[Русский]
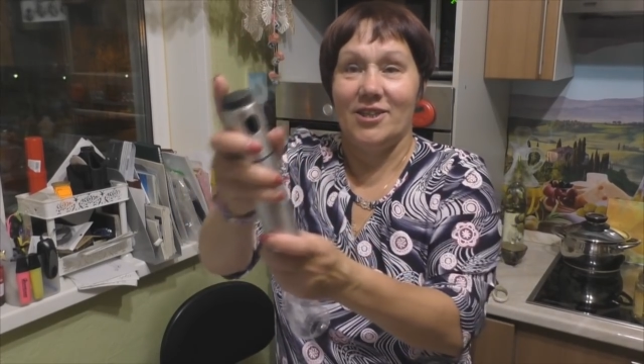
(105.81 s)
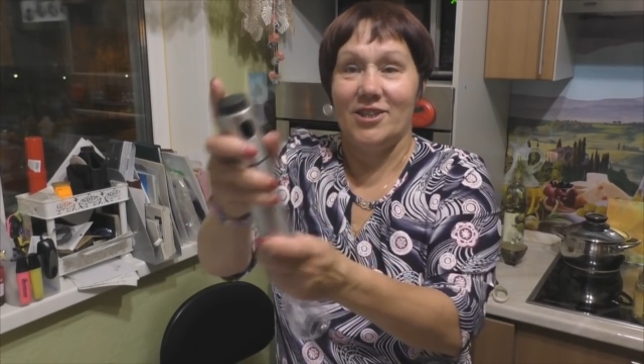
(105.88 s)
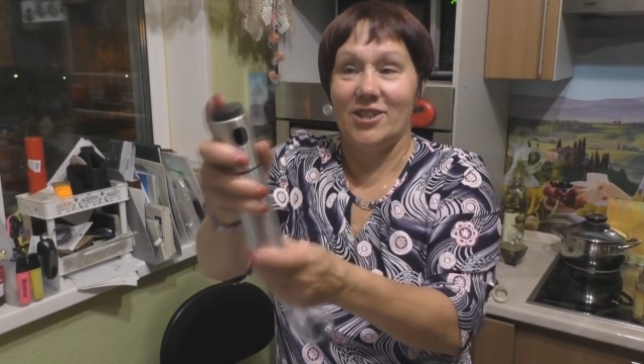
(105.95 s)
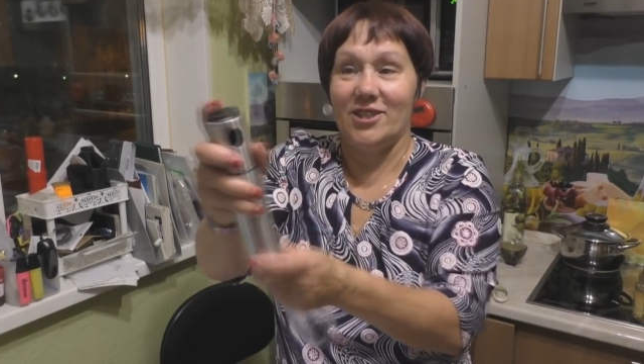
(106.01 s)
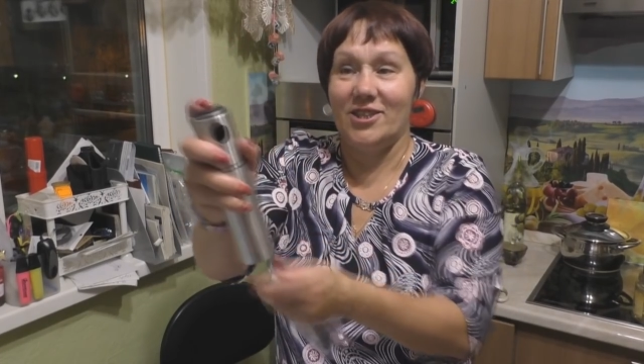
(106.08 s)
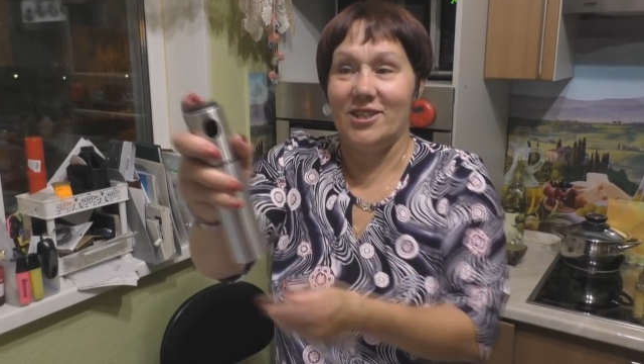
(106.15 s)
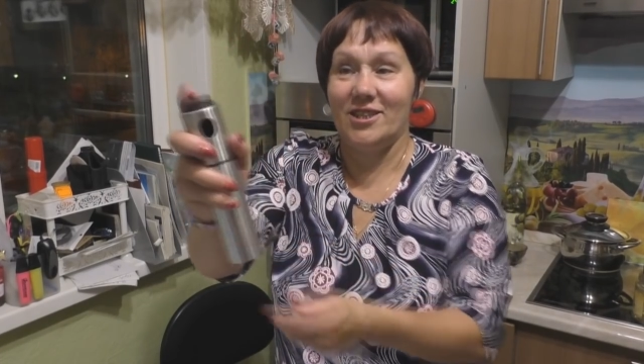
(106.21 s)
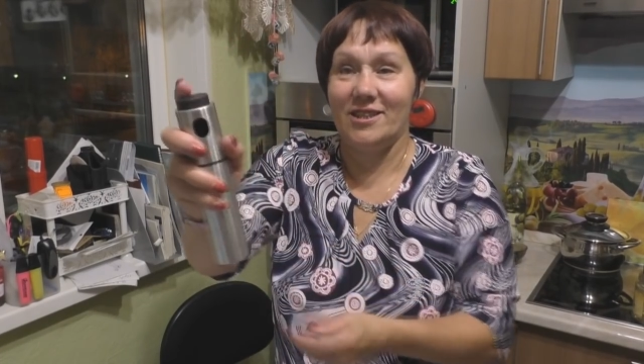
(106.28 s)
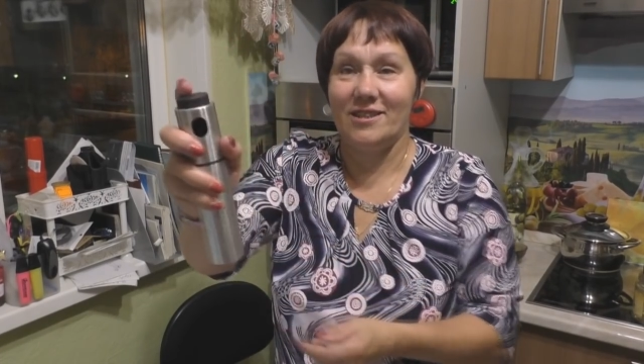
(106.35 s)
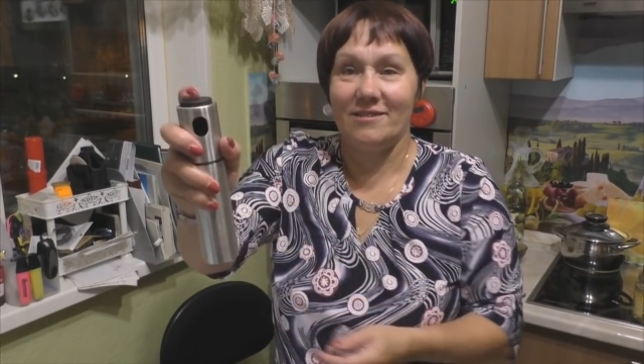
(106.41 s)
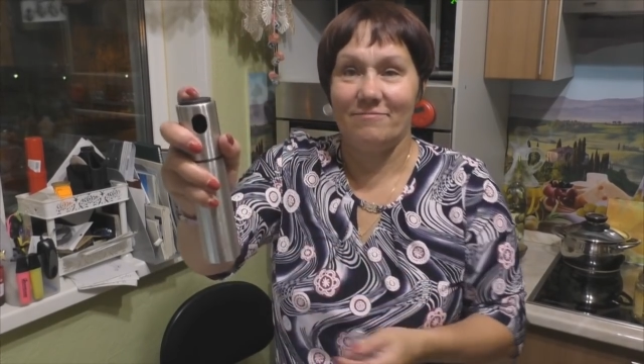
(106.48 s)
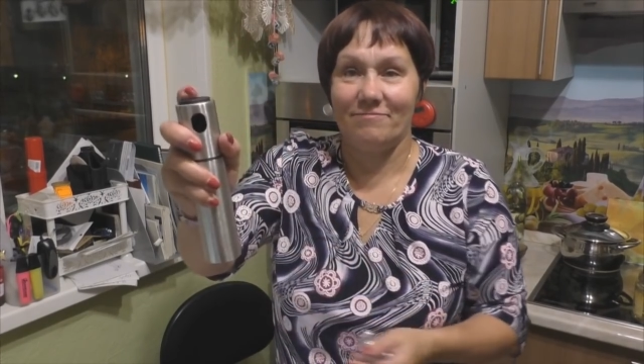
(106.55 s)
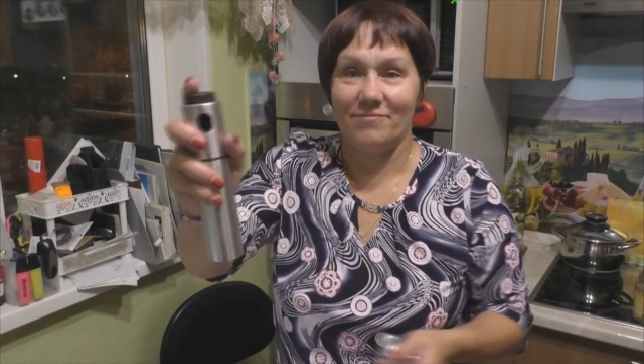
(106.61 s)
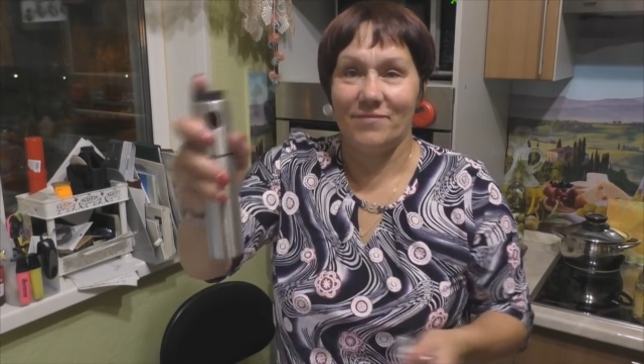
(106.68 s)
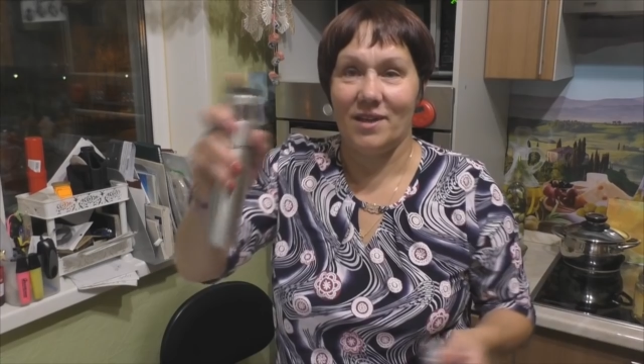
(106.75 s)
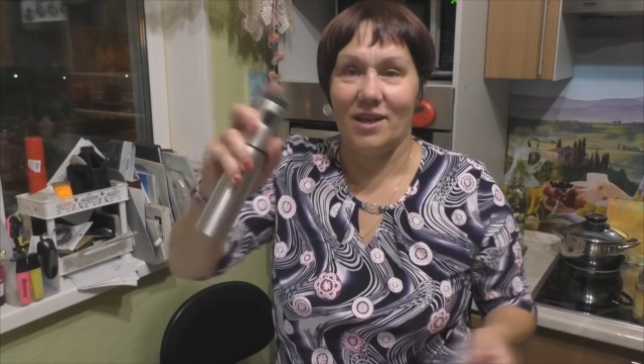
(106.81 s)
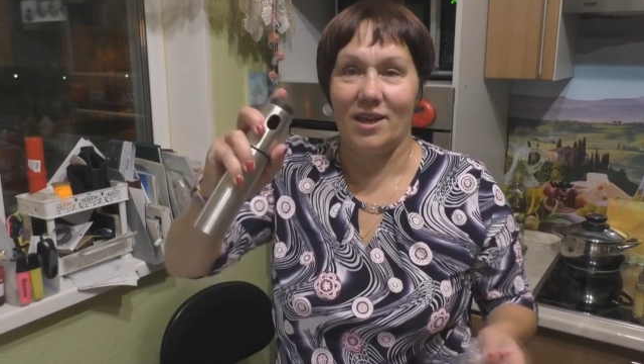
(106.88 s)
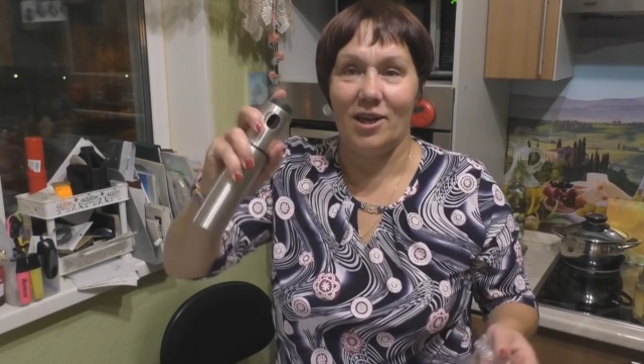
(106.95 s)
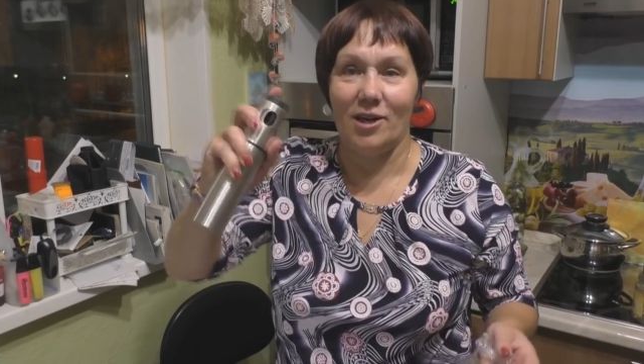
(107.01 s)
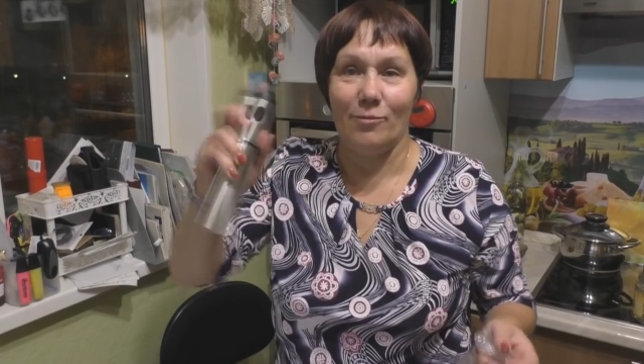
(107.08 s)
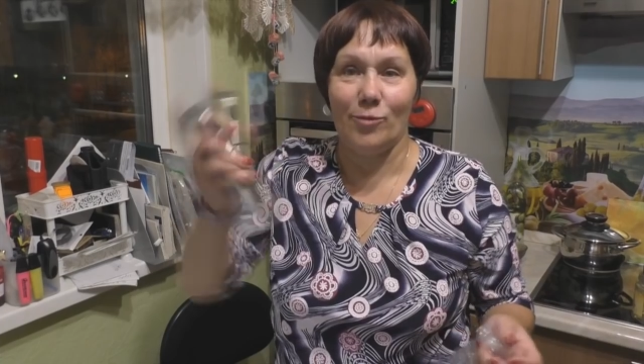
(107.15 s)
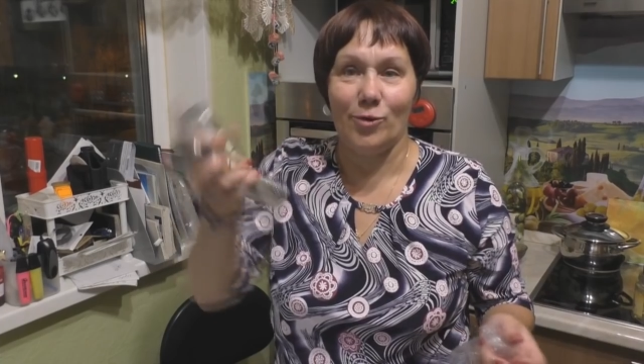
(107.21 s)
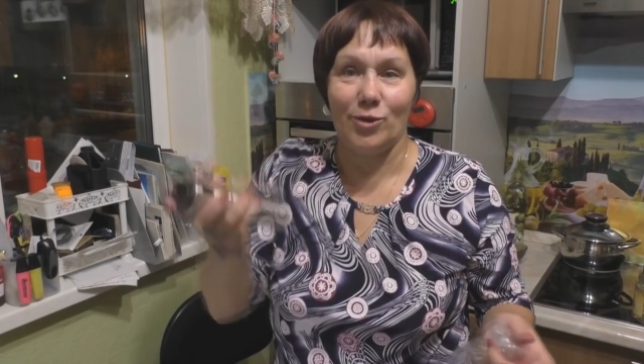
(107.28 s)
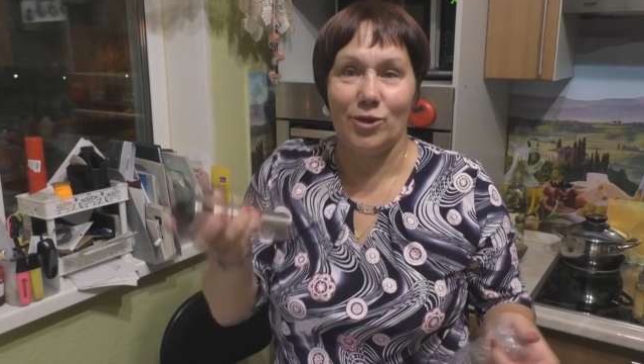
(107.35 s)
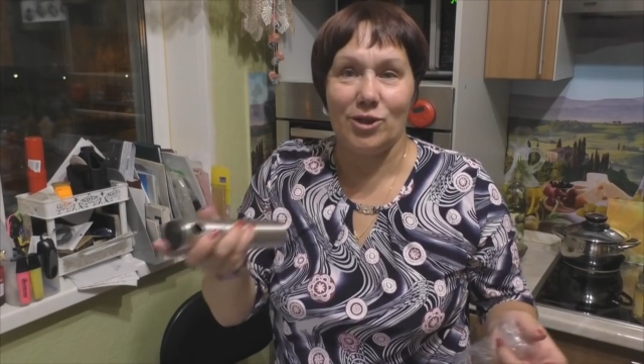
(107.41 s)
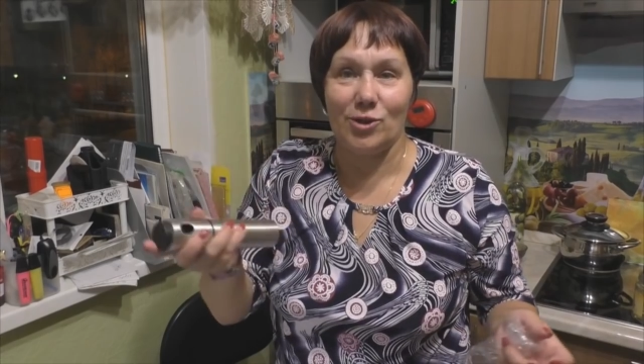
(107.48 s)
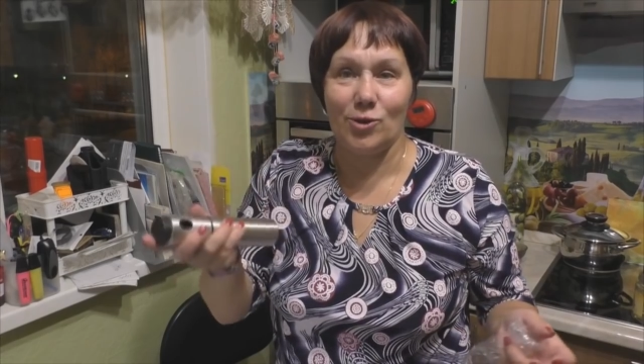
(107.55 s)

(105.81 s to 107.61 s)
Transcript: джин-джин, или лимонный